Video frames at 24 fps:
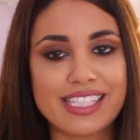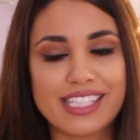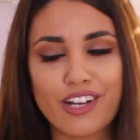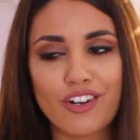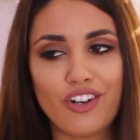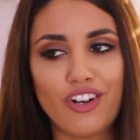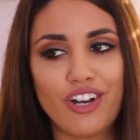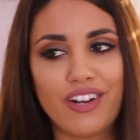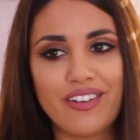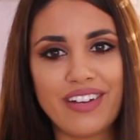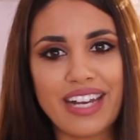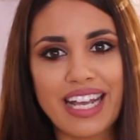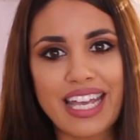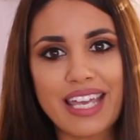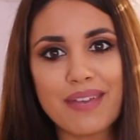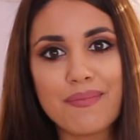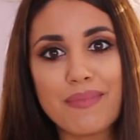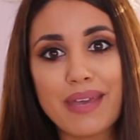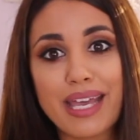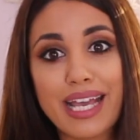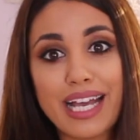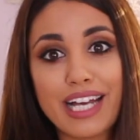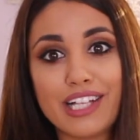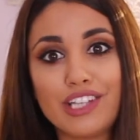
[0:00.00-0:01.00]
este color ahora que
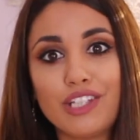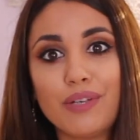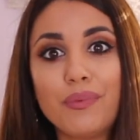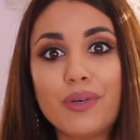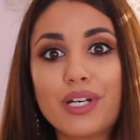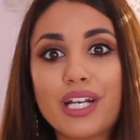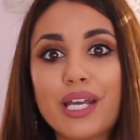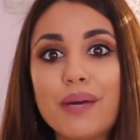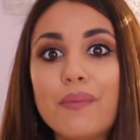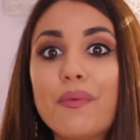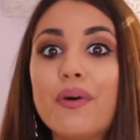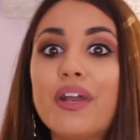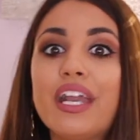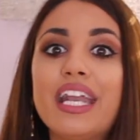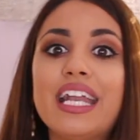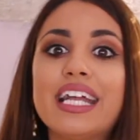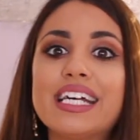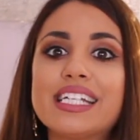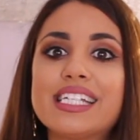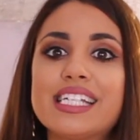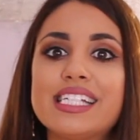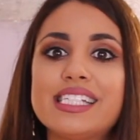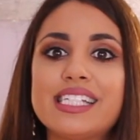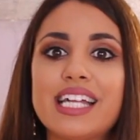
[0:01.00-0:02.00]
me encantó porque
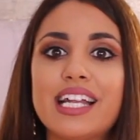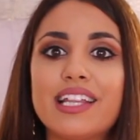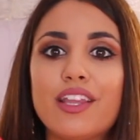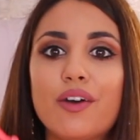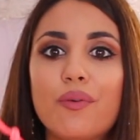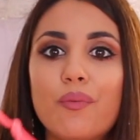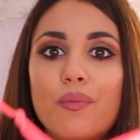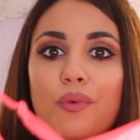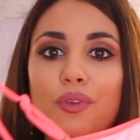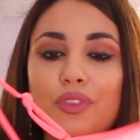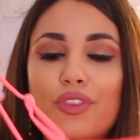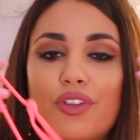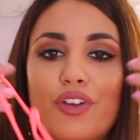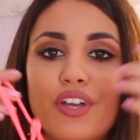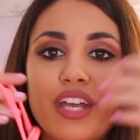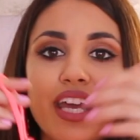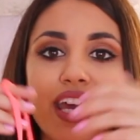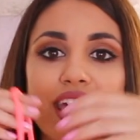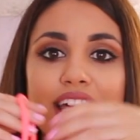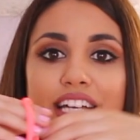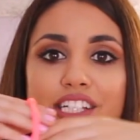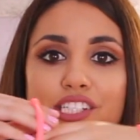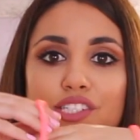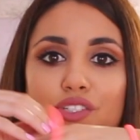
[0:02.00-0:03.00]
morena se salta un montón y
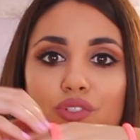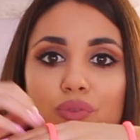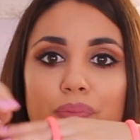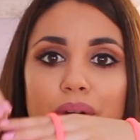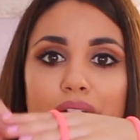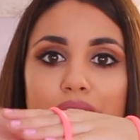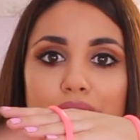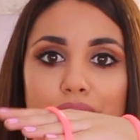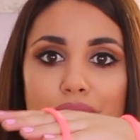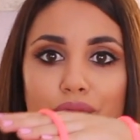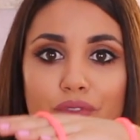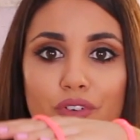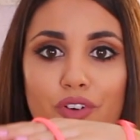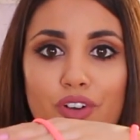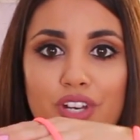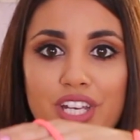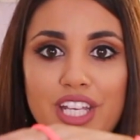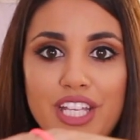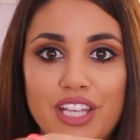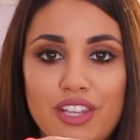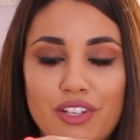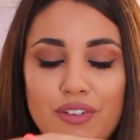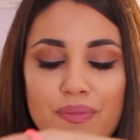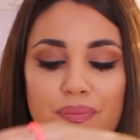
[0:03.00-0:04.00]
queda súper
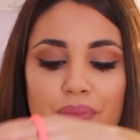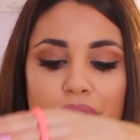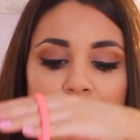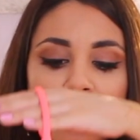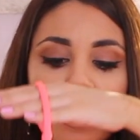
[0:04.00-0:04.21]
bonito.